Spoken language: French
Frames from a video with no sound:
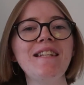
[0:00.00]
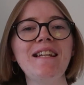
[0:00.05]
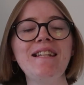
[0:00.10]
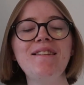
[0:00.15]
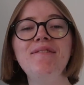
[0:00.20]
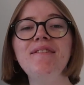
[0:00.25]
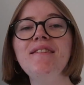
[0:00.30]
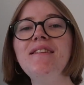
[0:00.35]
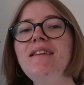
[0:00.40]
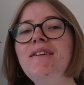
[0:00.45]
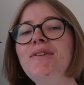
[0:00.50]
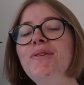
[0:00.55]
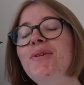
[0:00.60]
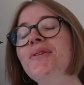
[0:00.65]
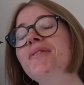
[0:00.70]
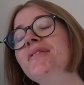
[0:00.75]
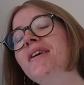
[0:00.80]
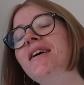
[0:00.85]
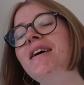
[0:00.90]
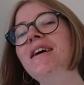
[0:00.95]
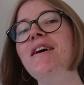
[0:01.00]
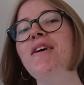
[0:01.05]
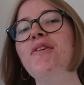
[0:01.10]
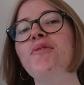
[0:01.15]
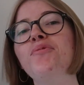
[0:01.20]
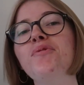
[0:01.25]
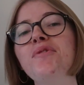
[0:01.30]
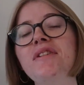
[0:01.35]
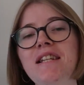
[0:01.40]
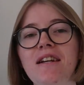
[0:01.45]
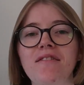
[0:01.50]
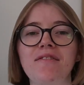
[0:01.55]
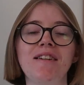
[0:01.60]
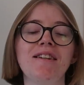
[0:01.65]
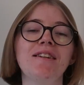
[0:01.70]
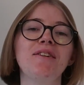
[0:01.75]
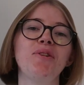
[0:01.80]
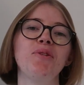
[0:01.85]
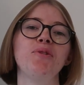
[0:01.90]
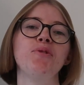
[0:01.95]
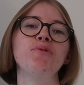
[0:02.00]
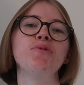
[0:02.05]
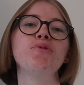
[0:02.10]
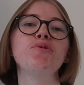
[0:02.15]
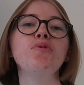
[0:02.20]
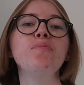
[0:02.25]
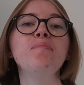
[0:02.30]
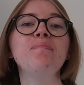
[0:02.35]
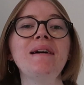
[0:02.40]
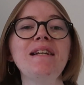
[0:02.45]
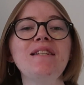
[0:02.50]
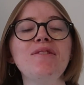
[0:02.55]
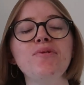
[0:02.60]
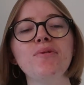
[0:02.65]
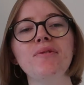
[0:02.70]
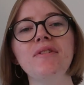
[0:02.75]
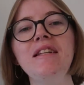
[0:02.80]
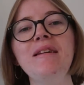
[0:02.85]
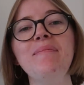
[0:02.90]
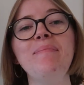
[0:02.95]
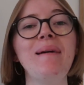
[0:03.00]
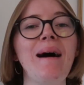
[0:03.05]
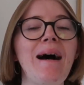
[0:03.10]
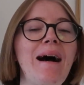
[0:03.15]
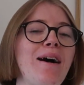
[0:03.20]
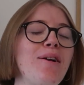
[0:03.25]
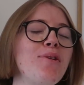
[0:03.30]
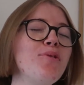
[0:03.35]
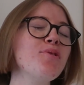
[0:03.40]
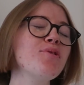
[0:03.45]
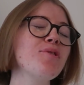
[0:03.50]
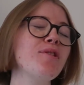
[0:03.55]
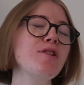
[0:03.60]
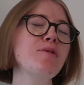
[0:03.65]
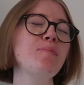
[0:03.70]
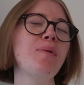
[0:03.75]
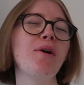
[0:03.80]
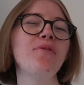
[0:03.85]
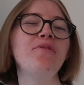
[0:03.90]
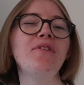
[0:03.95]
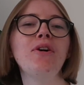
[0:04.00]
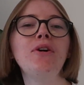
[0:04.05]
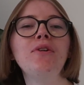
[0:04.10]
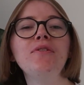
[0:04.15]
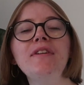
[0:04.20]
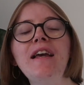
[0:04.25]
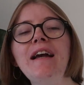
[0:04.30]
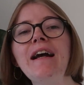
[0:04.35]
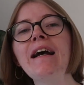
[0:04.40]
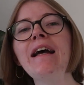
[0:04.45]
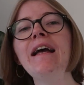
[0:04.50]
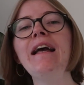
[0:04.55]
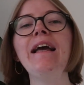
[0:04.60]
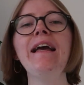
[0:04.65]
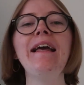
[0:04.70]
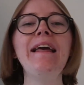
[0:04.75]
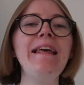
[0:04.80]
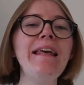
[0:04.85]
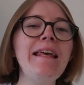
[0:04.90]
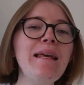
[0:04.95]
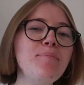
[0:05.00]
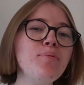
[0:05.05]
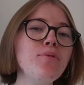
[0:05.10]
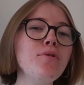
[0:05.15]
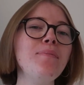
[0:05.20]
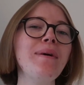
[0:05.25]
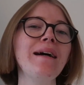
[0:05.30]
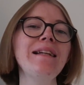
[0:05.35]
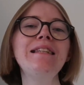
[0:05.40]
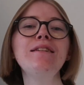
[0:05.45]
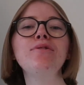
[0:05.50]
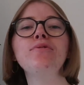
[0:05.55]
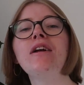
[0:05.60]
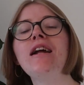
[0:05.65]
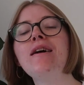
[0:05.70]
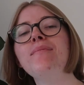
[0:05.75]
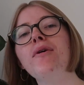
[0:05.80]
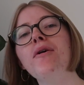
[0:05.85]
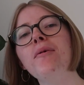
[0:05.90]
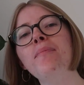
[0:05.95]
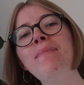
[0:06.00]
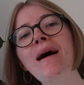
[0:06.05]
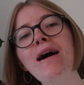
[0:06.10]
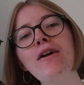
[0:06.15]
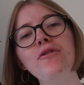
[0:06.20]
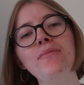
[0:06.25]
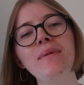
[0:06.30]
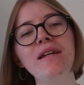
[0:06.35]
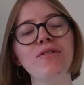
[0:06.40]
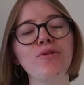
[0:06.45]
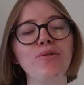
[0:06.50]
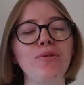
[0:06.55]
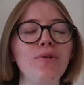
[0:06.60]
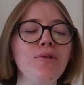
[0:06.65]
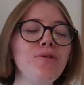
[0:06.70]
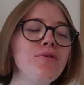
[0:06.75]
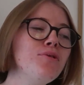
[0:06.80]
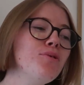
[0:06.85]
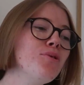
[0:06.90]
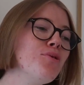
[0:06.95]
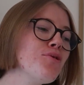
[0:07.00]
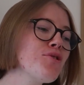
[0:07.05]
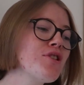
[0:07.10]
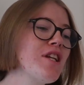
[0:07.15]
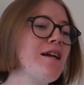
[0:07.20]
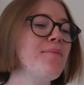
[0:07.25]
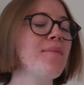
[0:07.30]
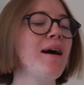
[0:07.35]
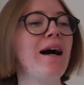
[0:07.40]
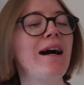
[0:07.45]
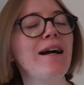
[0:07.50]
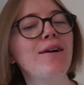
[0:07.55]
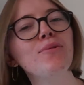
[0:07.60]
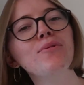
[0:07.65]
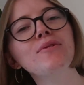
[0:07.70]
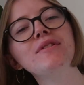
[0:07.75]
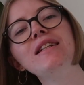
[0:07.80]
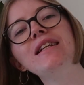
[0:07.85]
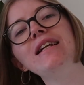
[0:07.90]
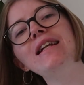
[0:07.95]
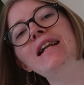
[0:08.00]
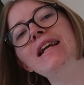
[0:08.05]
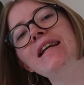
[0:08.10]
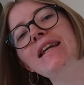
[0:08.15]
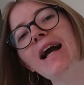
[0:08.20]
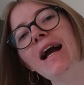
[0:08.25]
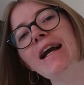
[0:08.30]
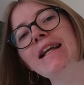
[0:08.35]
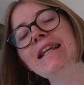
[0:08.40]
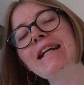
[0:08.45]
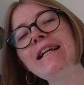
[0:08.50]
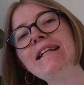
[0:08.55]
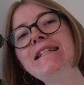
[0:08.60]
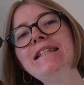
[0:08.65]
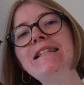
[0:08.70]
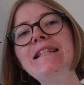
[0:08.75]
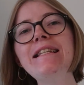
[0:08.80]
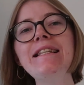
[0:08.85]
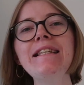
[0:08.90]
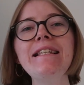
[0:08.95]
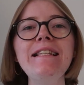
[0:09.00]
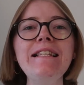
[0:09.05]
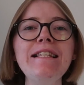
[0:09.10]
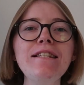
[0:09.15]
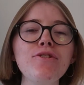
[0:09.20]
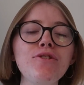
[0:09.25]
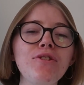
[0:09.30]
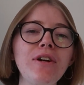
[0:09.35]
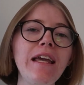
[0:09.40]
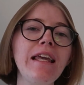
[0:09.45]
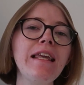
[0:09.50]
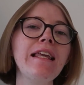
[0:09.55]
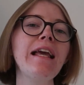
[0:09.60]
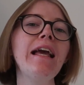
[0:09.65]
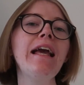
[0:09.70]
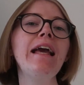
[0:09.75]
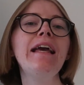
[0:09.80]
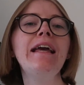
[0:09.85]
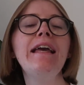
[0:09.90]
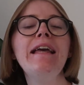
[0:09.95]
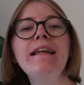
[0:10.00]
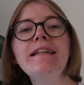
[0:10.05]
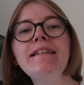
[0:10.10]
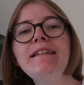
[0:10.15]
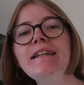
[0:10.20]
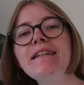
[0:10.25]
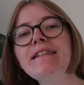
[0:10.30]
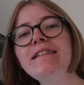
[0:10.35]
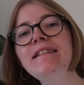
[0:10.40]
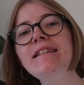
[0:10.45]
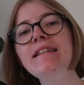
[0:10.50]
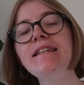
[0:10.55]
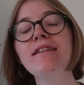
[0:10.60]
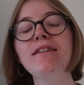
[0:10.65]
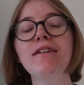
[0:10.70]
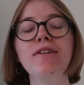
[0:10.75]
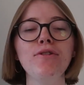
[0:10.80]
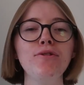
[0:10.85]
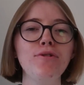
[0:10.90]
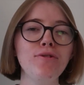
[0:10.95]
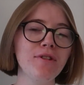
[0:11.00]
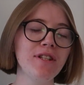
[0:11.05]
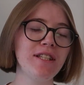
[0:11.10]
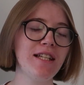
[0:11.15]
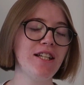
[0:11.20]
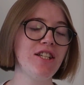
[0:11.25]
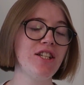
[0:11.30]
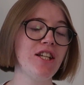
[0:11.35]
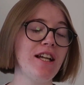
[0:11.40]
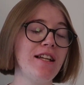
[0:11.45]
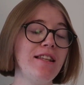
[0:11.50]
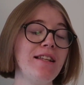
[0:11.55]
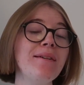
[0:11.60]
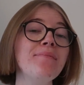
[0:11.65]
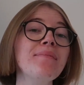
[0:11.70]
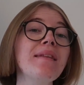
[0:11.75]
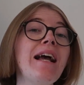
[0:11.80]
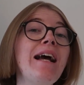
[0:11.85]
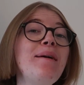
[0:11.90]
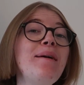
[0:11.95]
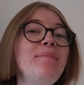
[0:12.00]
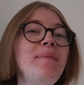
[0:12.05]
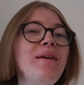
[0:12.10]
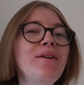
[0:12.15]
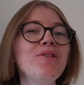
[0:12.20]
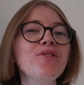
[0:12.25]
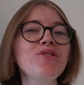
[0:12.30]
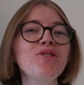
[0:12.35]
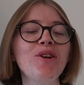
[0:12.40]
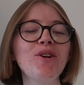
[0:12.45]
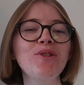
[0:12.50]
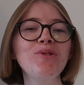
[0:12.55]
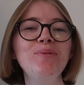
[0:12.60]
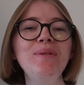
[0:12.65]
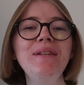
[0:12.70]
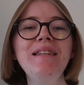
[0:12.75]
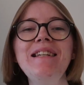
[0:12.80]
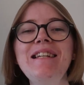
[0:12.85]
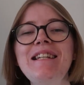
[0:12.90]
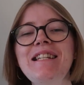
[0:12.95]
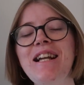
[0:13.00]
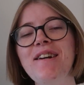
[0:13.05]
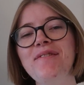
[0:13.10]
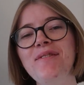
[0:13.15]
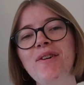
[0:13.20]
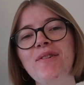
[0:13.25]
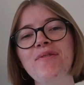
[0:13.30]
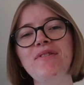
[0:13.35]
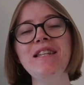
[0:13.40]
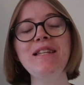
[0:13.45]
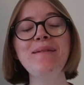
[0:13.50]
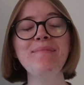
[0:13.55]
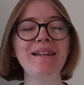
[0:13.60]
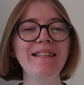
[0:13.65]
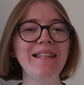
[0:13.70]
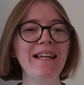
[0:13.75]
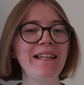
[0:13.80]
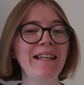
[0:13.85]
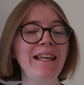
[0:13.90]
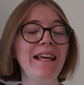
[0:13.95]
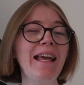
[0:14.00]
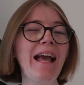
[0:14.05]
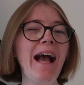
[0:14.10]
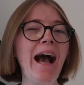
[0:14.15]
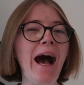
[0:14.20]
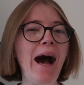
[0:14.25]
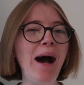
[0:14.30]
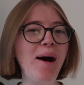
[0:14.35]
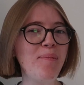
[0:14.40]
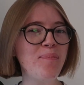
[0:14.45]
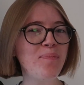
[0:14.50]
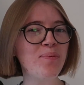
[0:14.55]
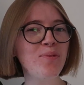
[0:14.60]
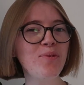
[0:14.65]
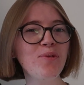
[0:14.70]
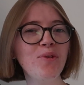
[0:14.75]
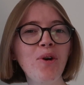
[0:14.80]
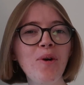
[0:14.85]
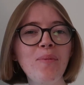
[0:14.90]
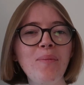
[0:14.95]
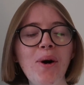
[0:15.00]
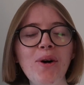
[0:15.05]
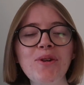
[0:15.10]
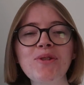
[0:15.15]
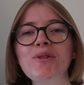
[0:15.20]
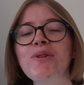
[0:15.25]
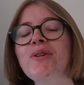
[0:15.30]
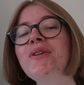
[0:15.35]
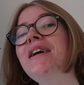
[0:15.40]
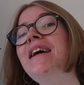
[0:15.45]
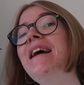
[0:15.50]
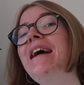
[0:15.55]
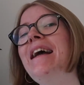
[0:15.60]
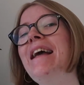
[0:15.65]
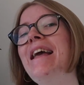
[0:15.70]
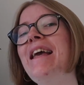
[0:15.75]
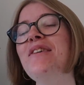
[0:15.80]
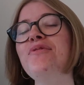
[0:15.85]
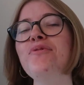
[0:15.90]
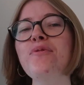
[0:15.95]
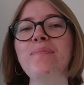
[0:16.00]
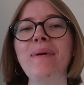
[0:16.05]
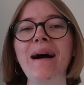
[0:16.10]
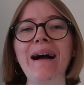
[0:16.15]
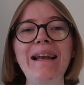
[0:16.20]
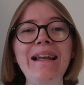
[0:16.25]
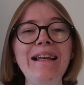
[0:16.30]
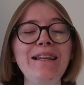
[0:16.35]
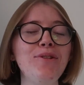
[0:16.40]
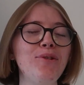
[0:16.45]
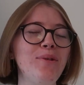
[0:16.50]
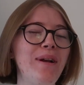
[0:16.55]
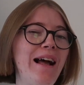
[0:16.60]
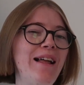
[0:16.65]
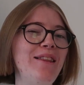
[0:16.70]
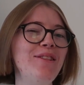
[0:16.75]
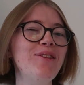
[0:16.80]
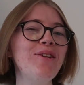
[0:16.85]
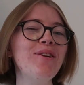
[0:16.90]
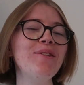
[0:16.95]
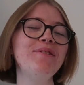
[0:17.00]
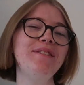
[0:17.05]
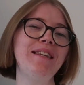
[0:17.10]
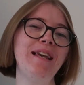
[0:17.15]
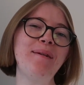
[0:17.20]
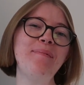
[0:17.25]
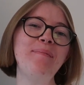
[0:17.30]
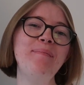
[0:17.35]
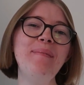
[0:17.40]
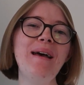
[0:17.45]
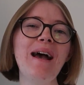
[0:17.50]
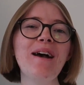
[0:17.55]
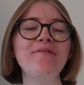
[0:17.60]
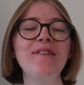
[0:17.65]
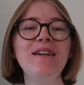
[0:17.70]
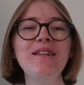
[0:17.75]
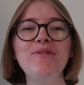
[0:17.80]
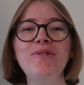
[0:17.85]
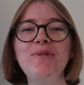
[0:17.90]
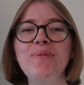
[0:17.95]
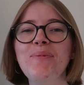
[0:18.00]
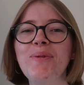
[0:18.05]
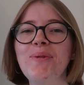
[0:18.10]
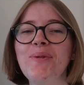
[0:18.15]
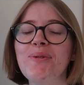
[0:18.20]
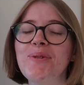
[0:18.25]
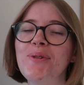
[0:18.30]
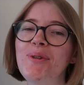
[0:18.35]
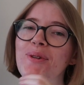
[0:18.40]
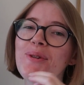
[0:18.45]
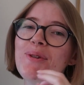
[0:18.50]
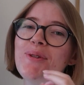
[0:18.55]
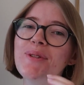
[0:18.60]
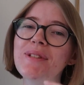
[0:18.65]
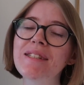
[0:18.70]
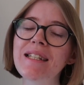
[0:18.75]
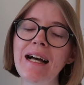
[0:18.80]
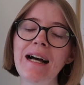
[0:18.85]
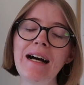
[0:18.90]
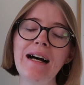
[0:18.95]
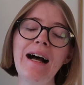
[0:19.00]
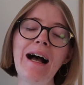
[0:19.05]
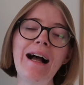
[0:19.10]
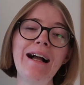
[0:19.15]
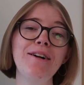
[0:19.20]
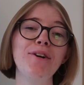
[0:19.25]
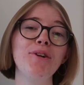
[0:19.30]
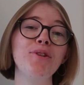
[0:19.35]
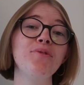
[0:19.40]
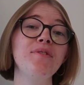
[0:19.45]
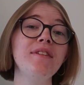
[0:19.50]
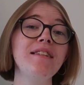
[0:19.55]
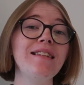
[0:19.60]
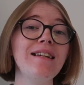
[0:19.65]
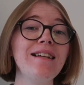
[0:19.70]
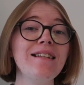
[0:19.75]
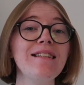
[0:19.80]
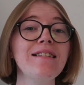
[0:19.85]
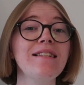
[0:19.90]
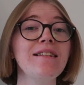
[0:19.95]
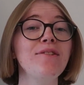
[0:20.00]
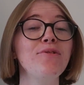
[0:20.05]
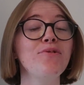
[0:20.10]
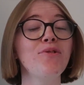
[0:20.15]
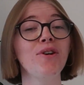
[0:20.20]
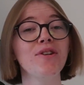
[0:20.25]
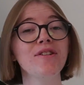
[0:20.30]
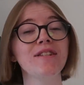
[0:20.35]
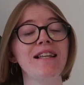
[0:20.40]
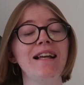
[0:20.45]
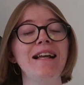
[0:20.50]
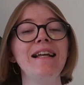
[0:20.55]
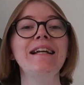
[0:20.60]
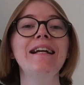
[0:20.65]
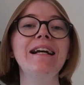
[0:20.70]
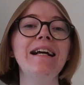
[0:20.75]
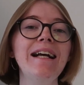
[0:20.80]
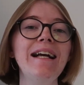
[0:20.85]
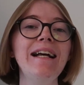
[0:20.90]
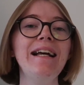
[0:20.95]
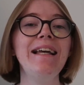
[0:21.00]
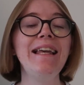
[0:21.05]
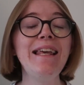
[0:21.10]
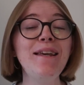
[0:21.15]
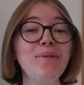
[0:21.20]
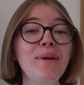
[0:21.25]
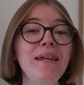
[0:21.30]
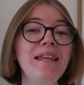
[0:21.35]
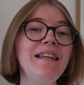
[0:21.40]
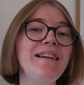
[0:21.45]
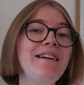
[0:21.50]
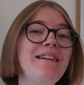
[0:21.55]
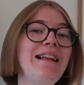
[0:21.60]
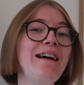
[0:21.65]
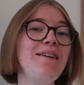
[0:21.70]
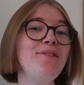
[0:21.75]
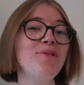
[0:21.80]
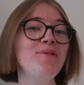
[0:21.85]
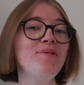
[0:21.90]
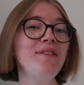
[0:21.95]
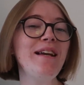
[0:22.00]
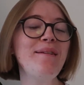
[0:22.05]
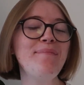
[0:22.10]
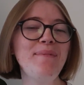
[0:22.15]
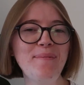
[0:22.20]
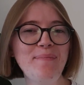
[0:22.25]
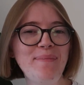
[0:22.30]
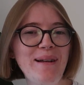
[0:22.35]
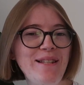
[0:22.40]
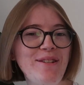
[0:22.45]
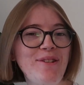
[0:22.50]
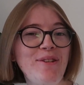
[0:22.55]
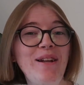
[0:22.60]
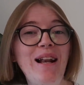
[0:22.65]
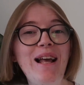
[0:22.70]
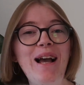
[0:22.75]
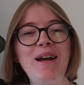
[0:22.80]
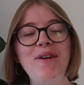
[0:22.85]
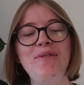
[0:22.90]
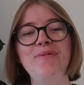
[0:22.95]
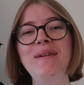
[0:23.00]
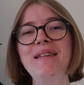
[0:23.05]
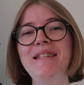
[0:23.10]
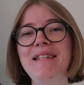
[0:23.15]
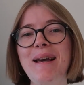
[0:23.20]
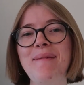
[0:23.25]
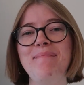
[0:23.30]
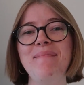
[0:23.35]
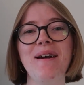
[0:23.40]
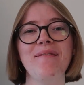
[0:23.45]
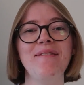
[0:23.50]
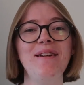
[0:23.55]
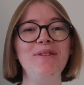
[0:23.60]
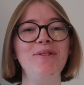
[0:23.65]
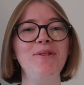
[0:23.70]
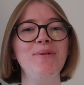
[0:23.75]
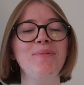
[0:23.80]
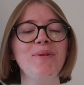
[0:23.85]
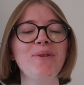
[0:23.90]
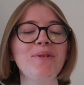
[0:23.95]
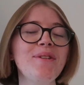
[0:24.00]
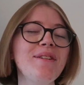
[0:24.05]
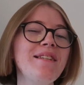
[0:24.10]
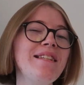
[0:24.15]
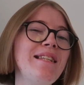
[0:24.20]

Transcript: cette vidéo. Vous savez que je suis passionnée par le transport ferroviaire et plus particulièrement par le métro dont j'aime raconter les caractéristiques historiques et techniques sur cette chaîne. Mais aujourd'hui, j'avais envie de m'attaquer à un plus gros morceau et vous parler de la neuvième merveille du monde, le train à grande vitesse français. Et oui, la neuvième, parce que la huitième merveille du monde,